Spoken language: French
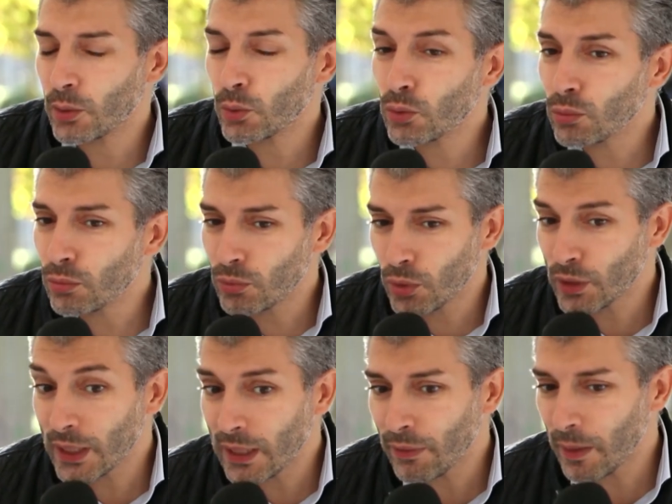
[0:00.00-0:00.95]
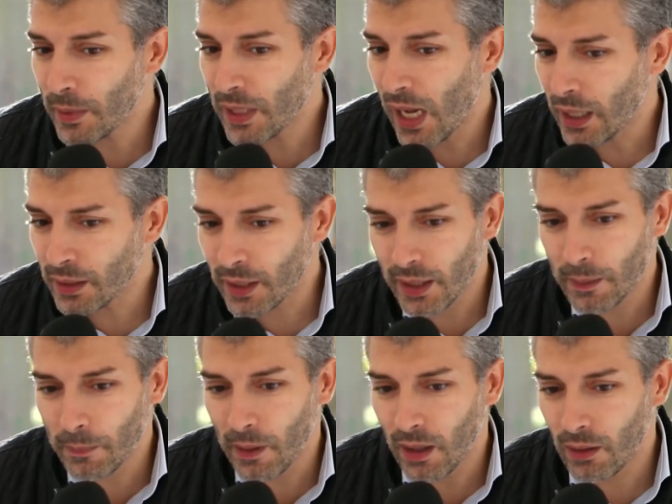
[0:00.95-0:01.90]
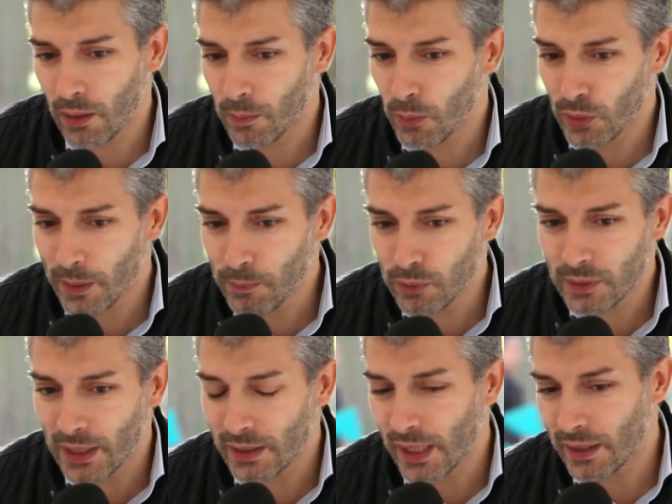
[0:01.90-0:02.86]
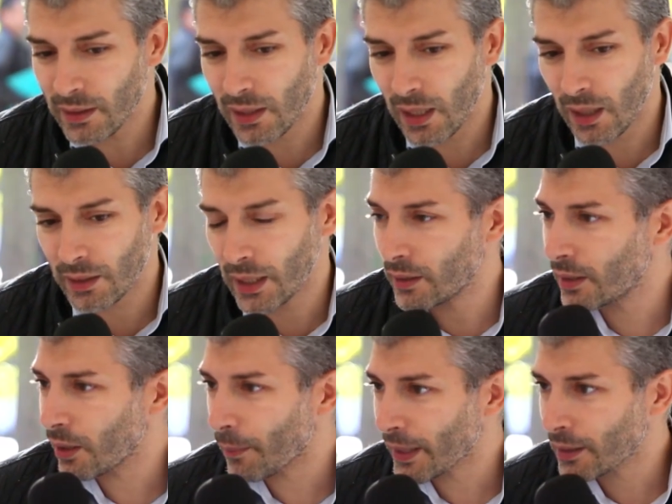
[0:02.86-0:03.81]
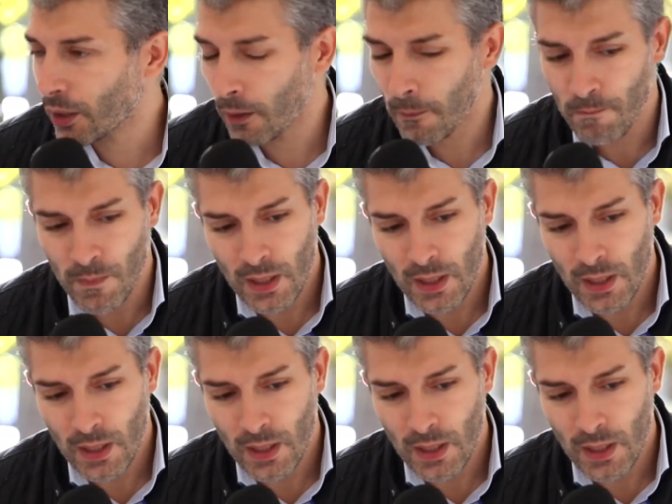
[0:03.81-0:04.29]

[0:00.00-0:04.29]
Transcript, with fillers: une société familiale créée par euh, mon épouse Agnès il y a, 10 ans maintenant.